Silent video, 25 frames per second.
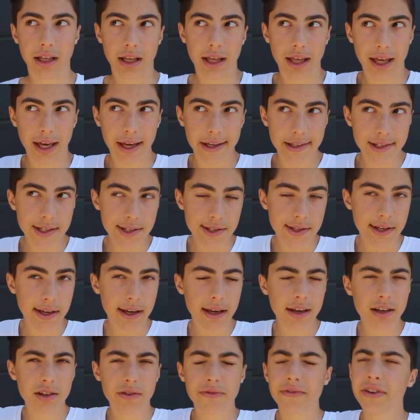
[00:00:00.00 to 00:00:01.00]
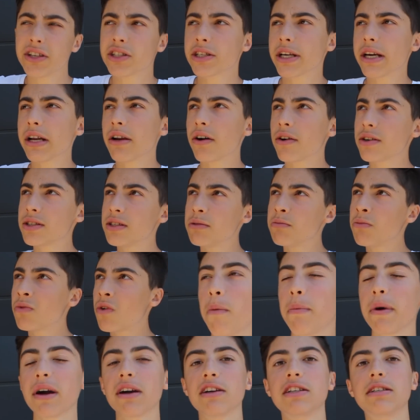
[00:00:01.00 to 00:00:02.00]
crédité, en fait j'avais l'ordi de
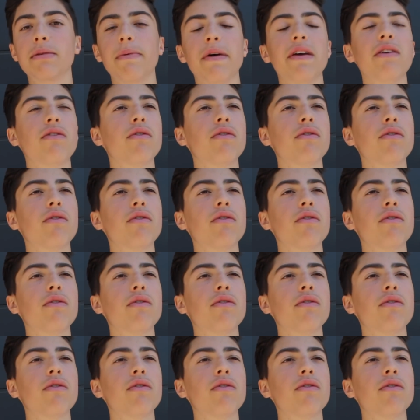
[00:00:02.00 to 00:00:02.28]
mon père et je sais pas,